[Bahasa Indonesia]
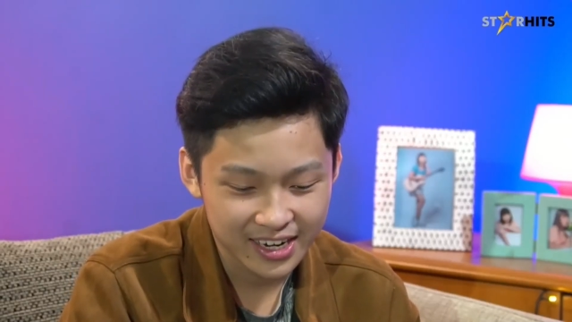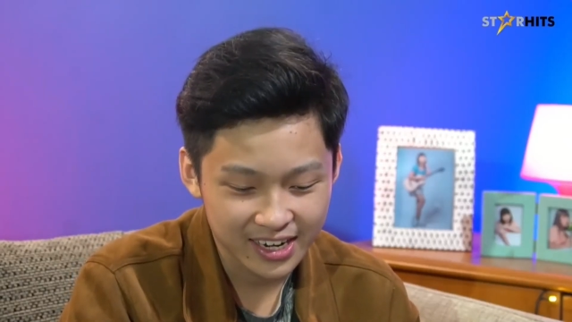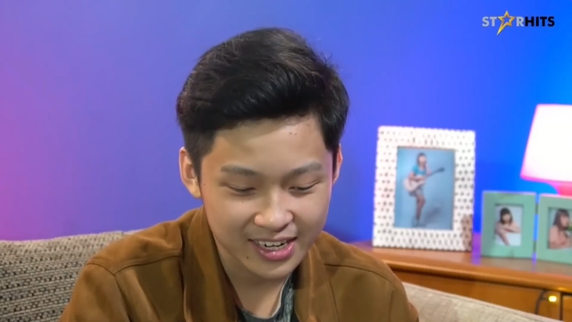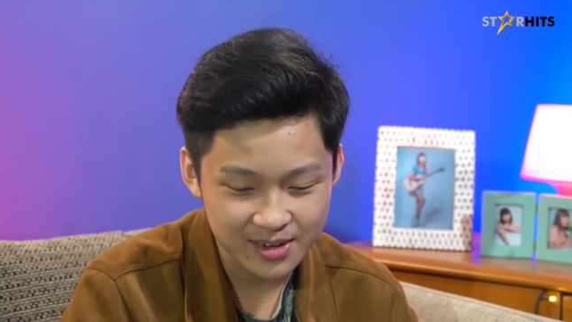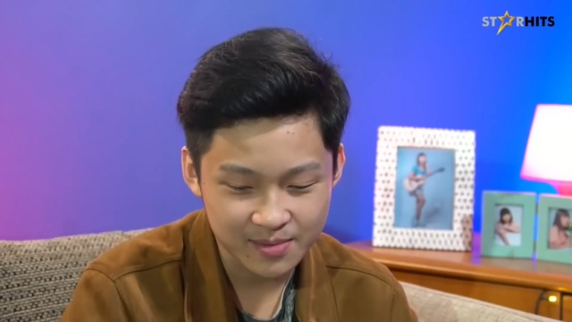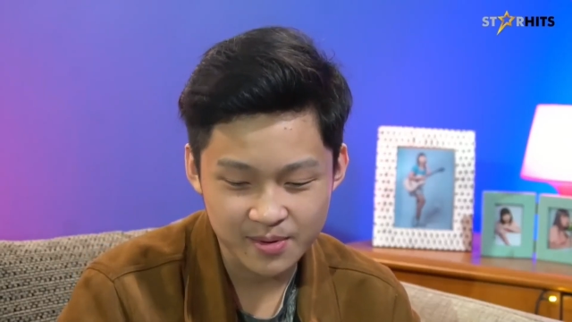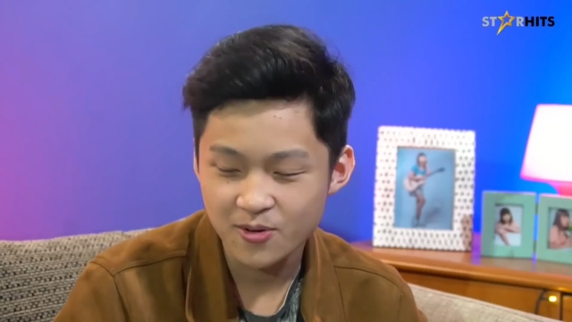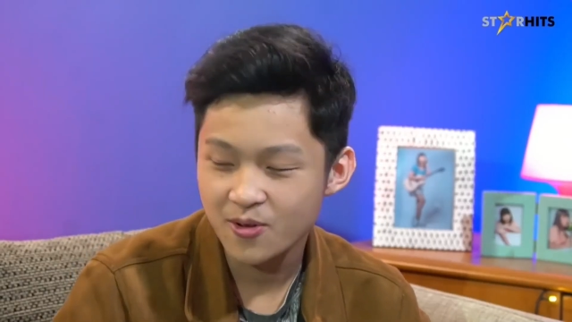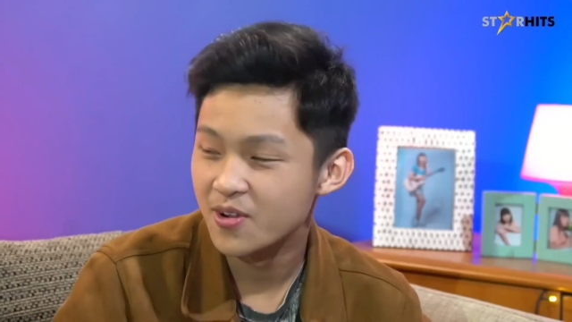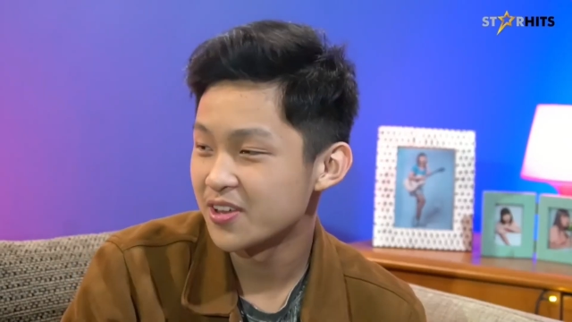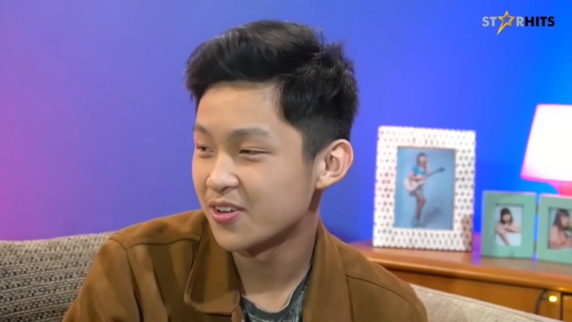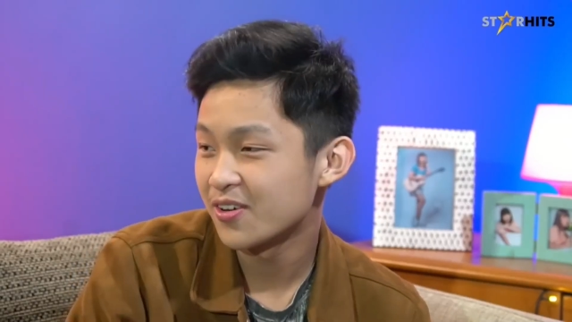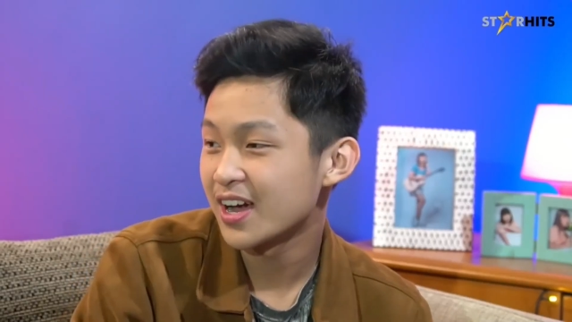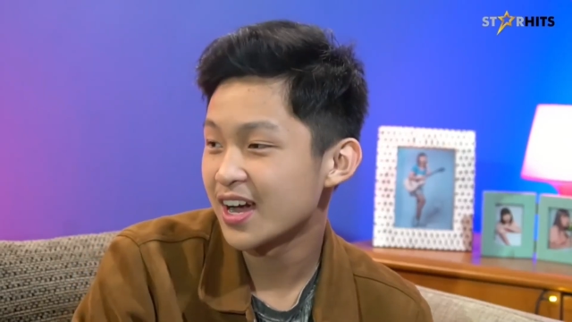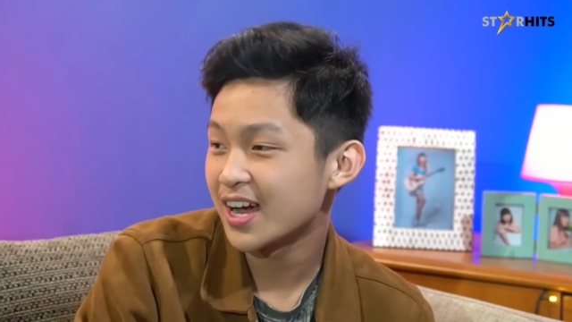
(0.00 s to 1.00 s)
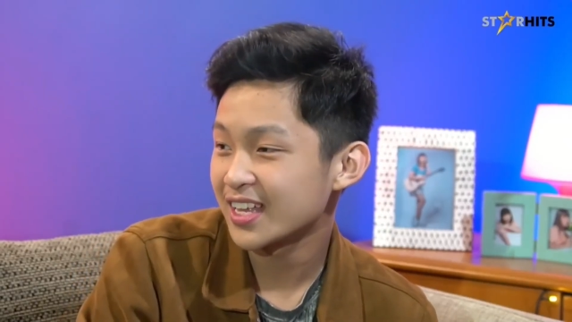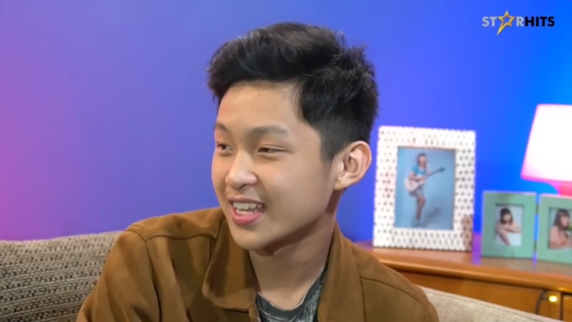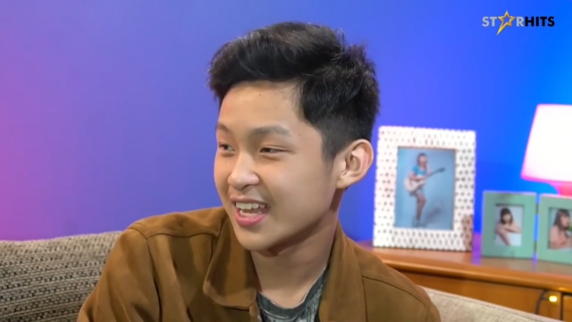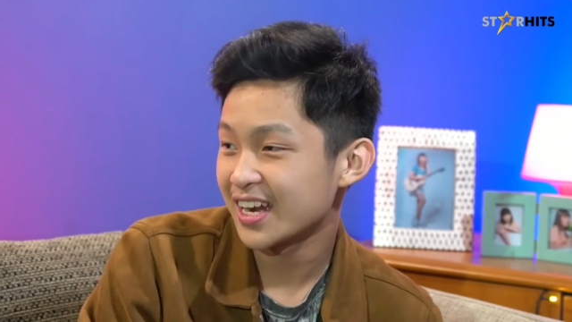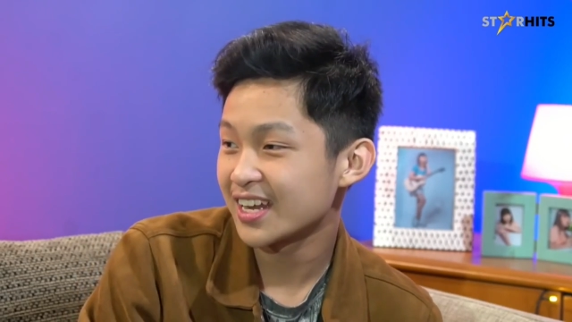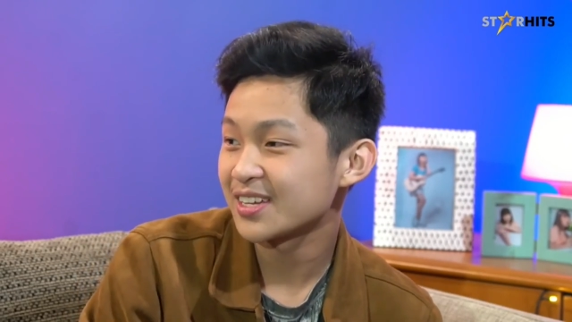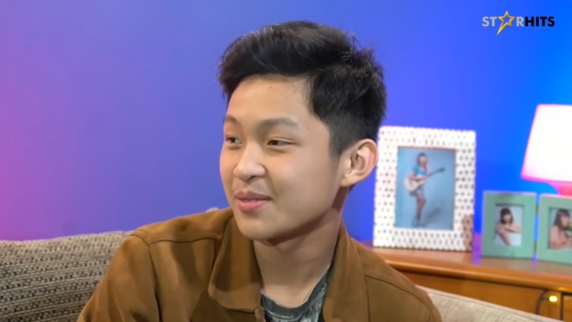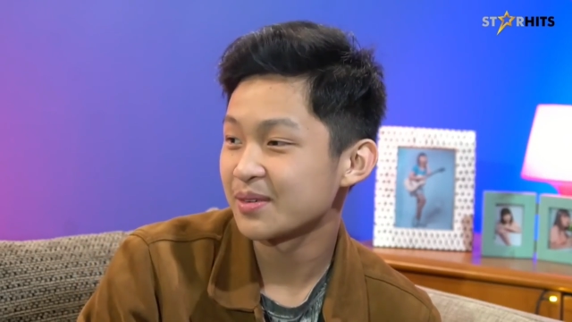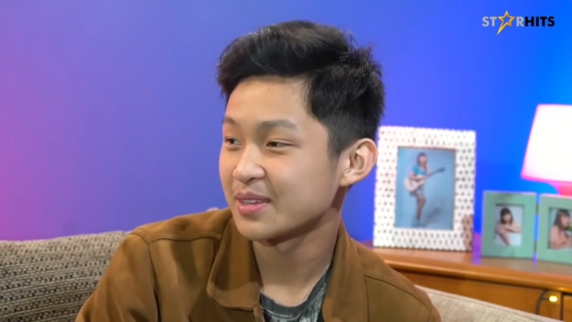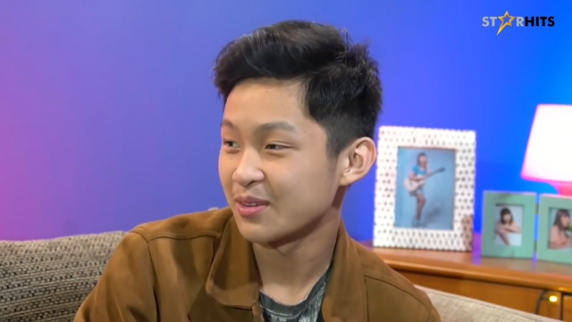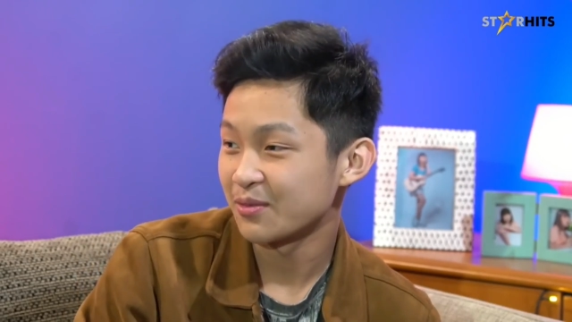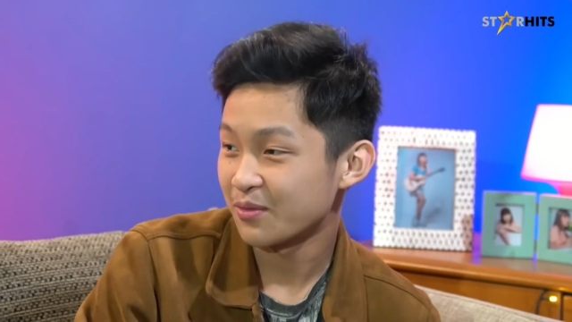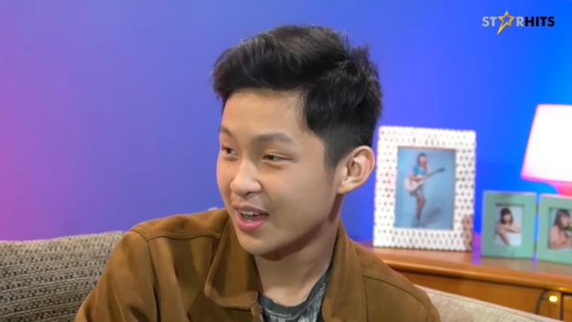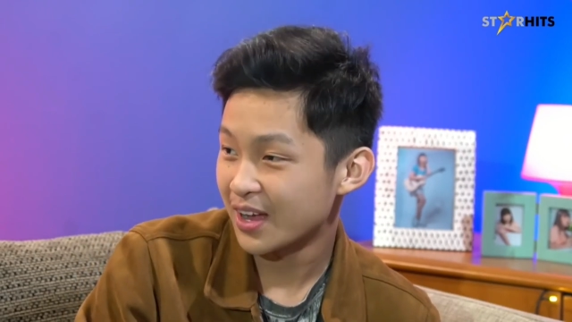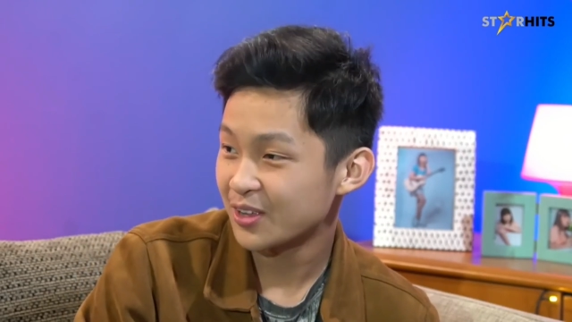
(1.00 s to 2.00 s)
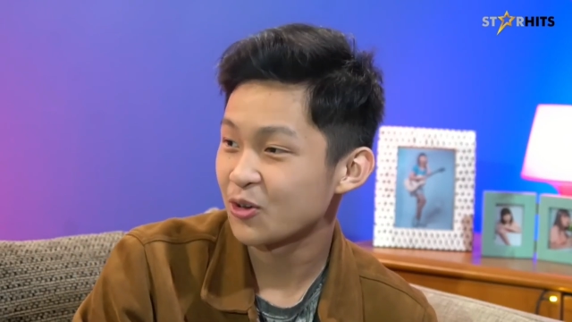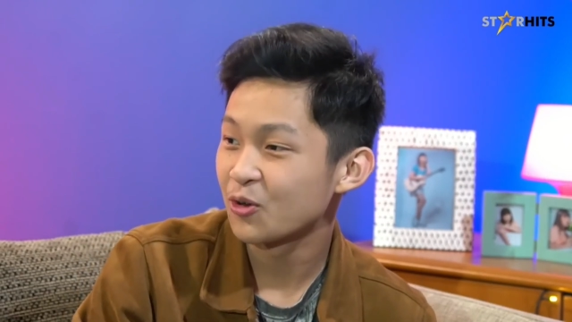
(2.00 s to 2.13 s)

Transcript: dekat sama Duna juga, Tiara sama Ziva.